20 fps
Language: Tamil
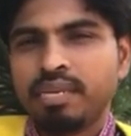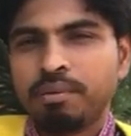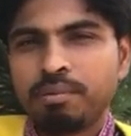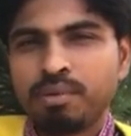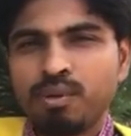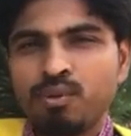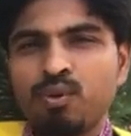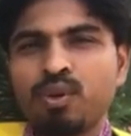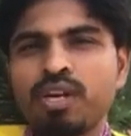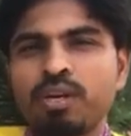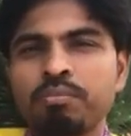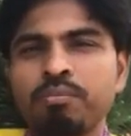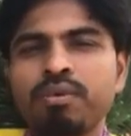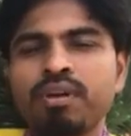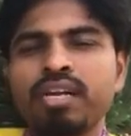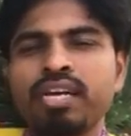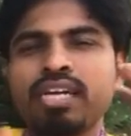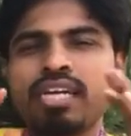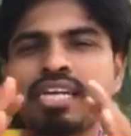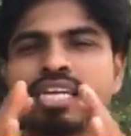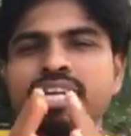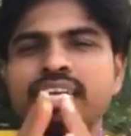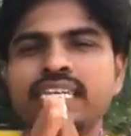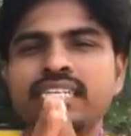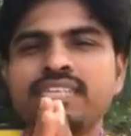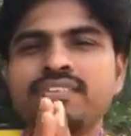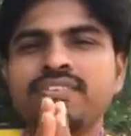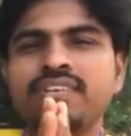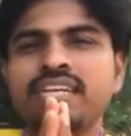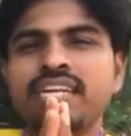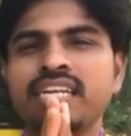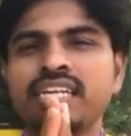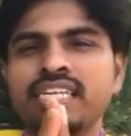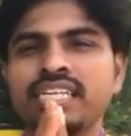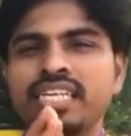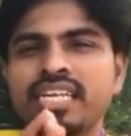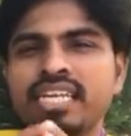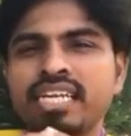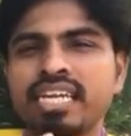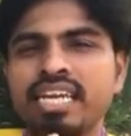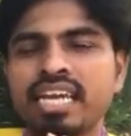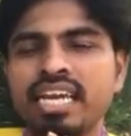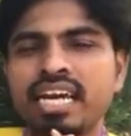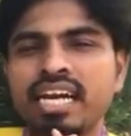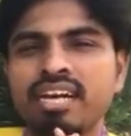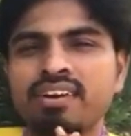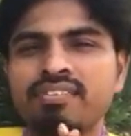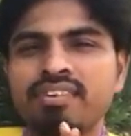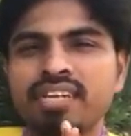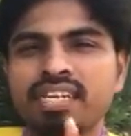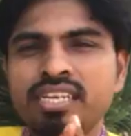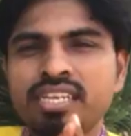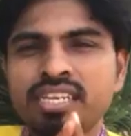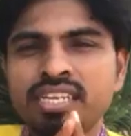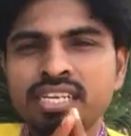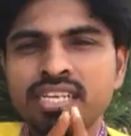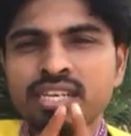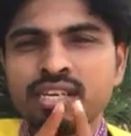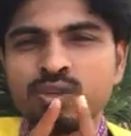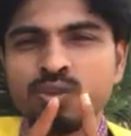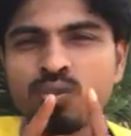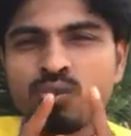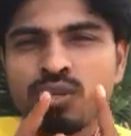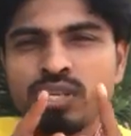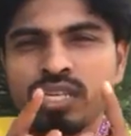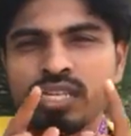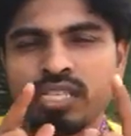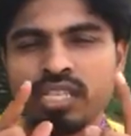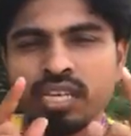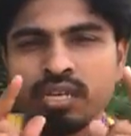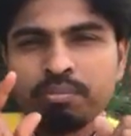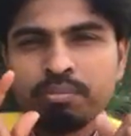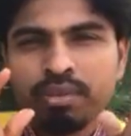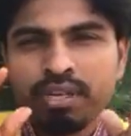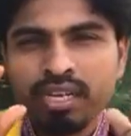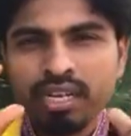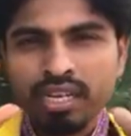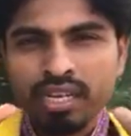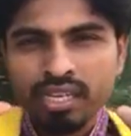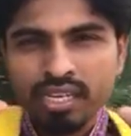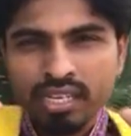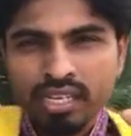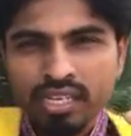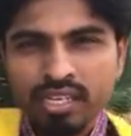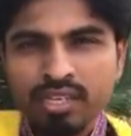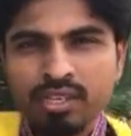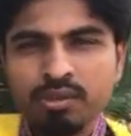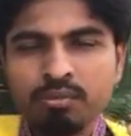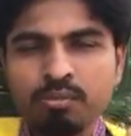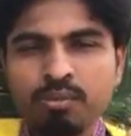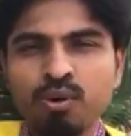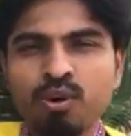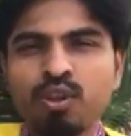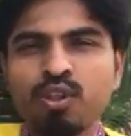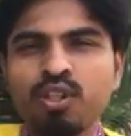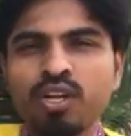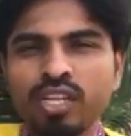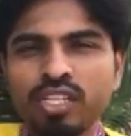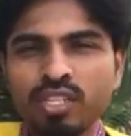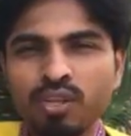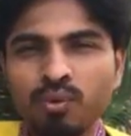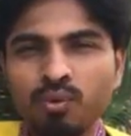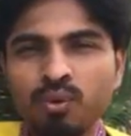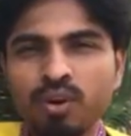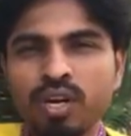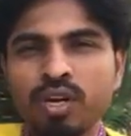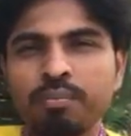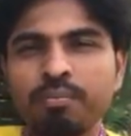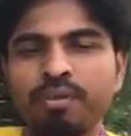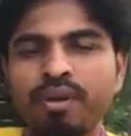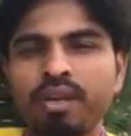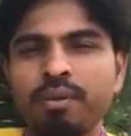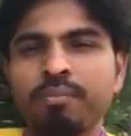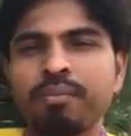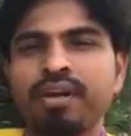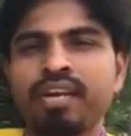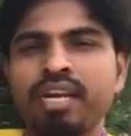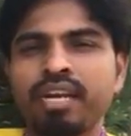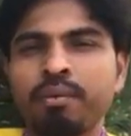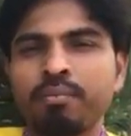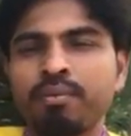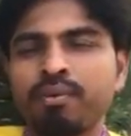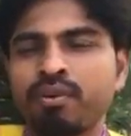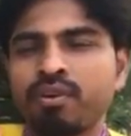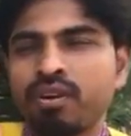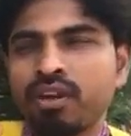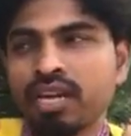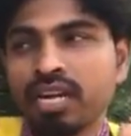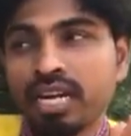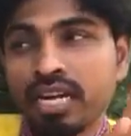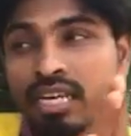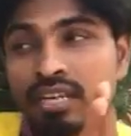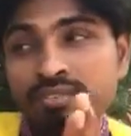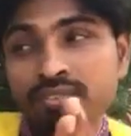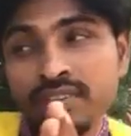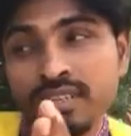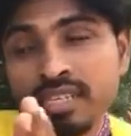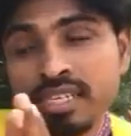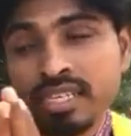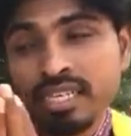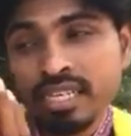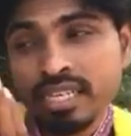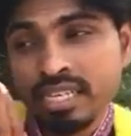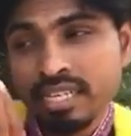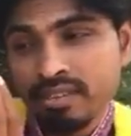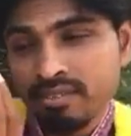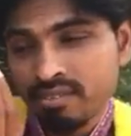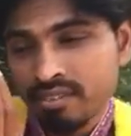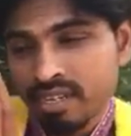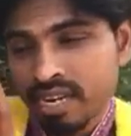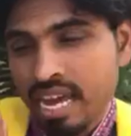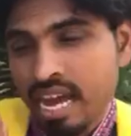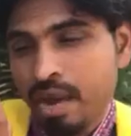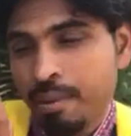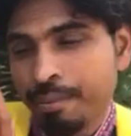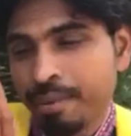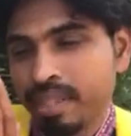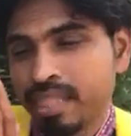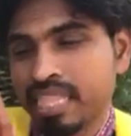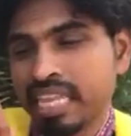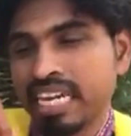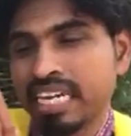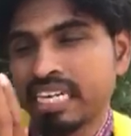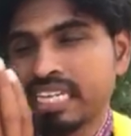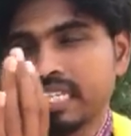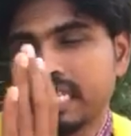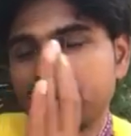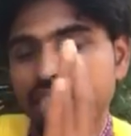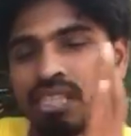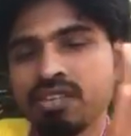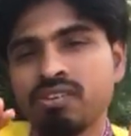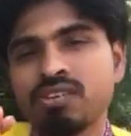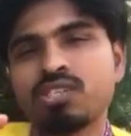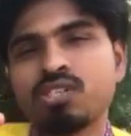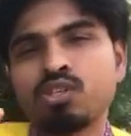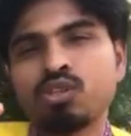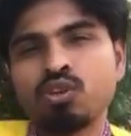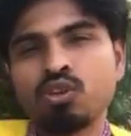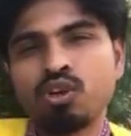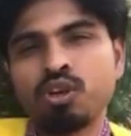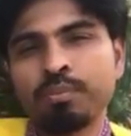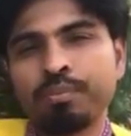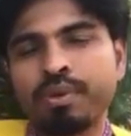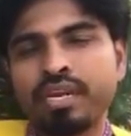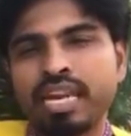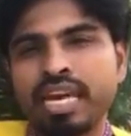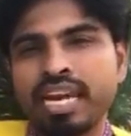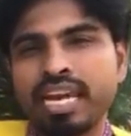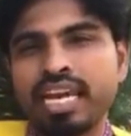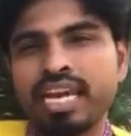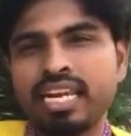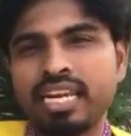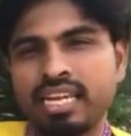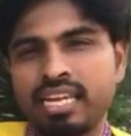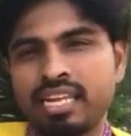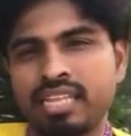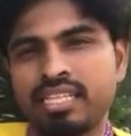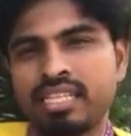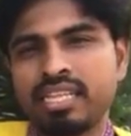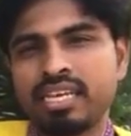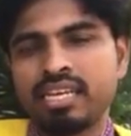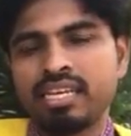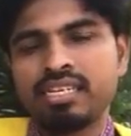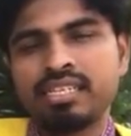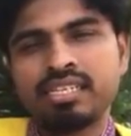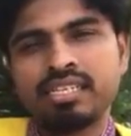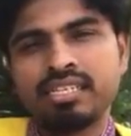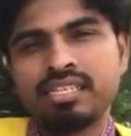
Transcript: இப்படி உடம்பில் கழிவுகள் இயற்கையாகவே நீங்கக்கூடிய தன்மையில் இருக்கும் பொழுது அந்த உடம்பை நம்ம என்ன பண்ணுறோம் கழிவு நீக்க விடாமல் தடுத்து வச்சுருக்கோம் நம்ம நிறைய நேரத்தில்